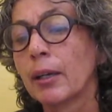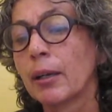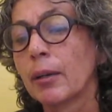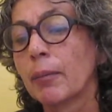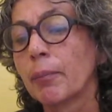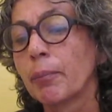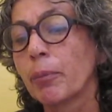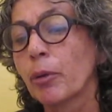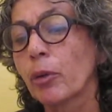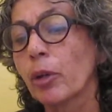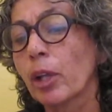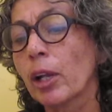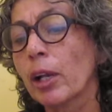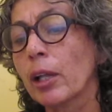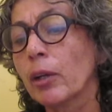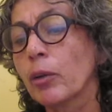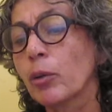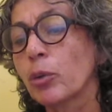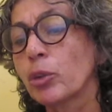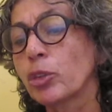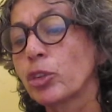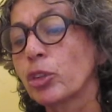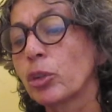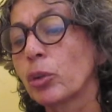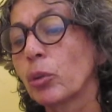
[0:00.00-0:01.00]
Por ela
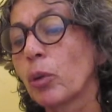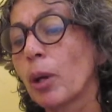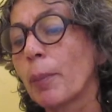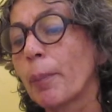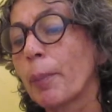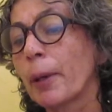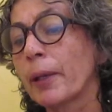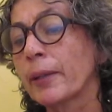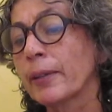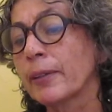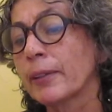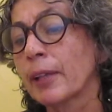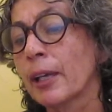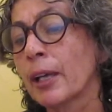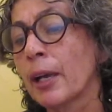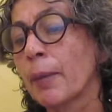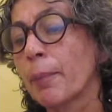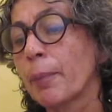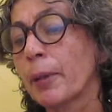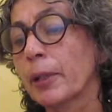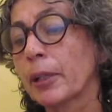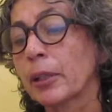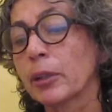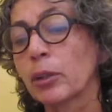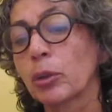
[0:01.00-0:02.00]
continua a
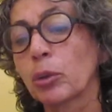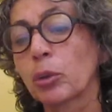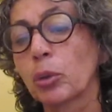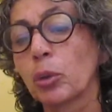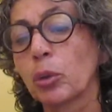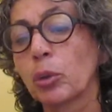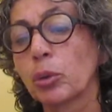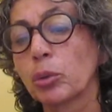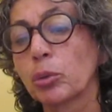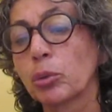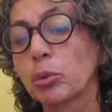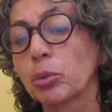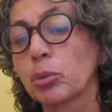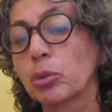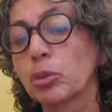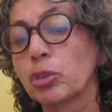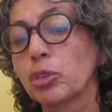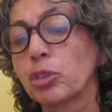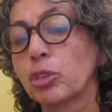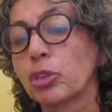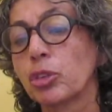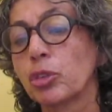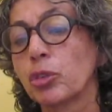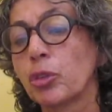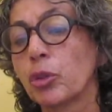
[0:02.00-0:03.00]
passar para todos os
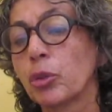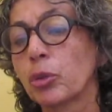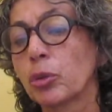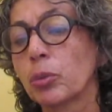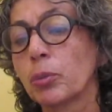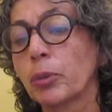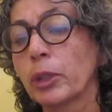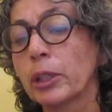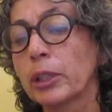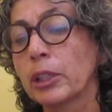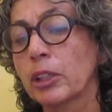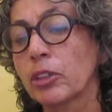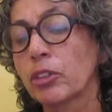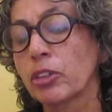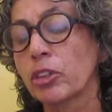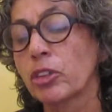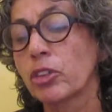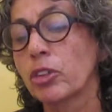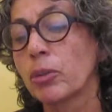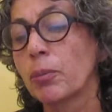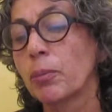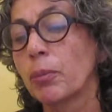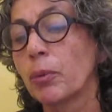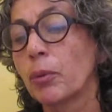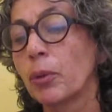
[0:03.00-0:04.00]
desvios muita
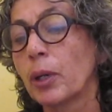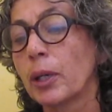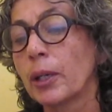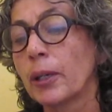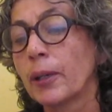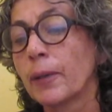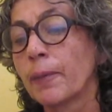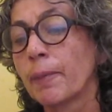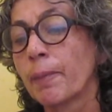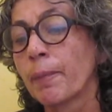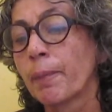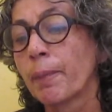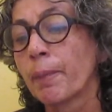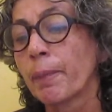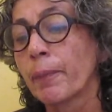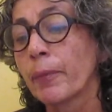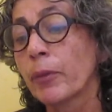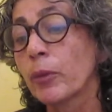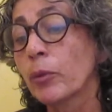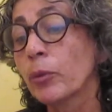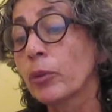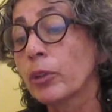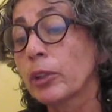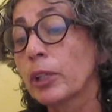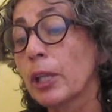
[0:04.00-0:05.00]
gente boa.
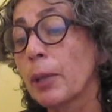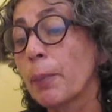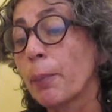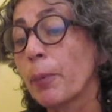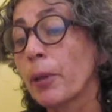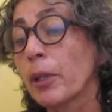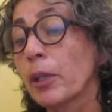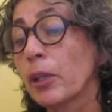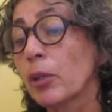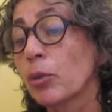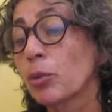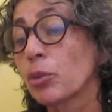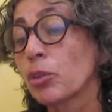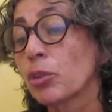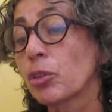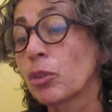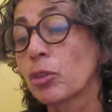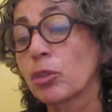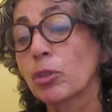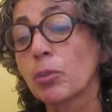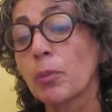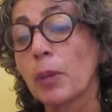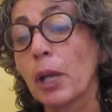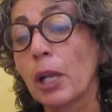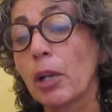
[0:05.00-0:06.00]
No tempo em que os
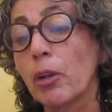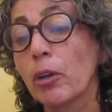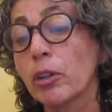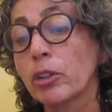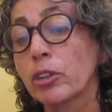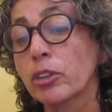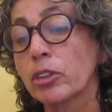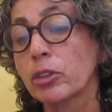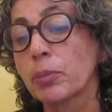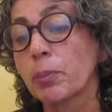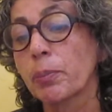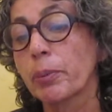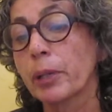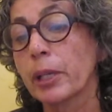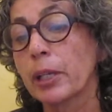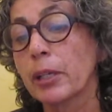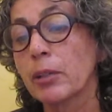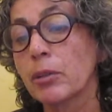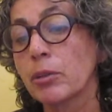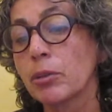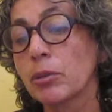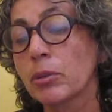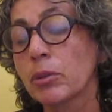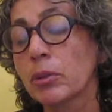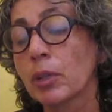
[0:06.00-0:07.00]
seus melhores
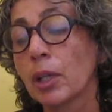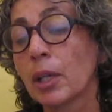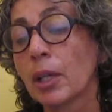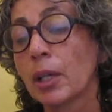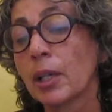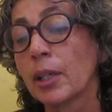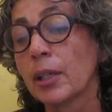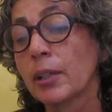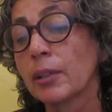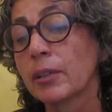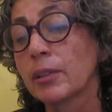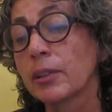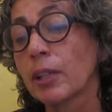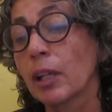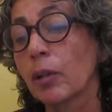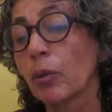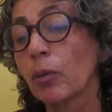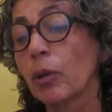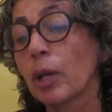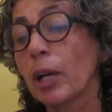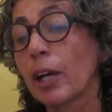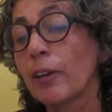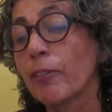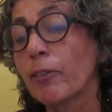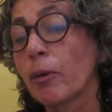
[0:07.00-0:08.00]
prédios se
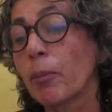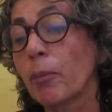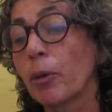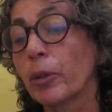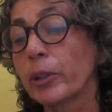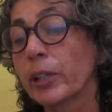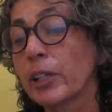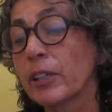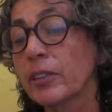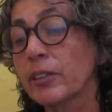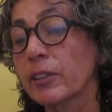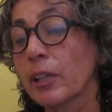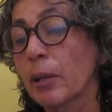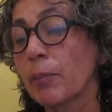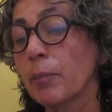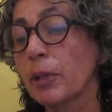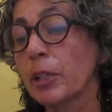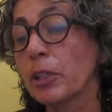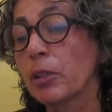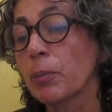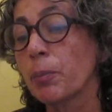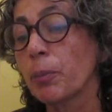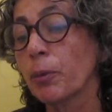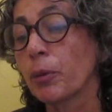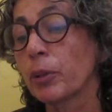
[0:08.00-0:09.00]
alugavam
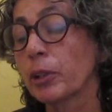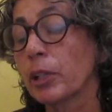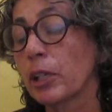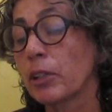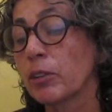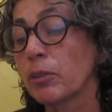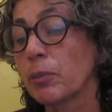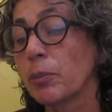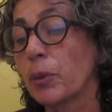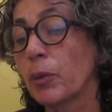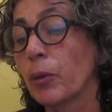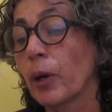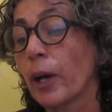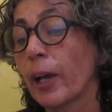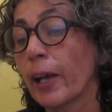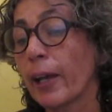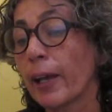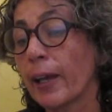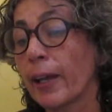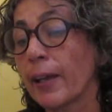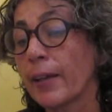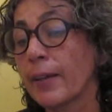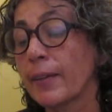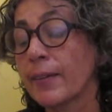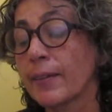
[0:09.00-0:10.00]
modestamente por 10 mil
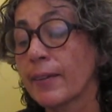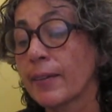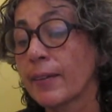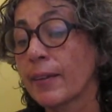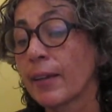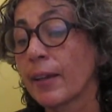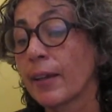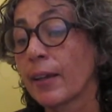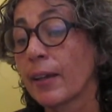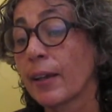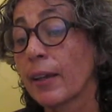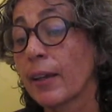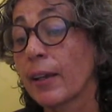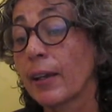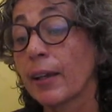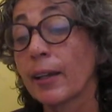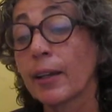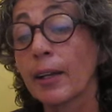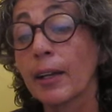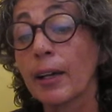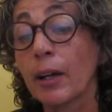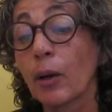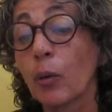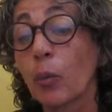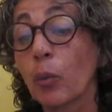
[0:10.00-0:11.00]
réis,
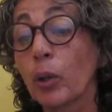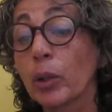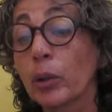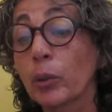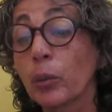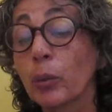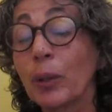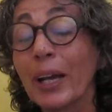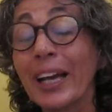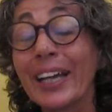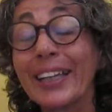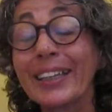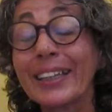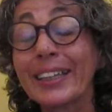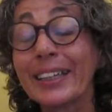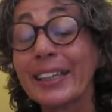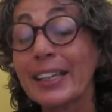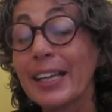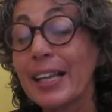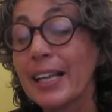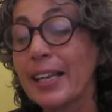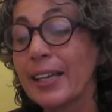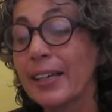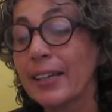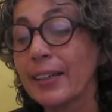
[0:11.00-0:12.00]
era a Rua do
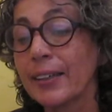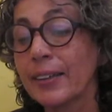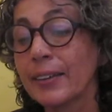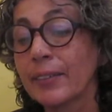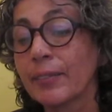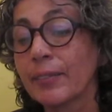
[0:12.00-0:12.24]
Gadelha,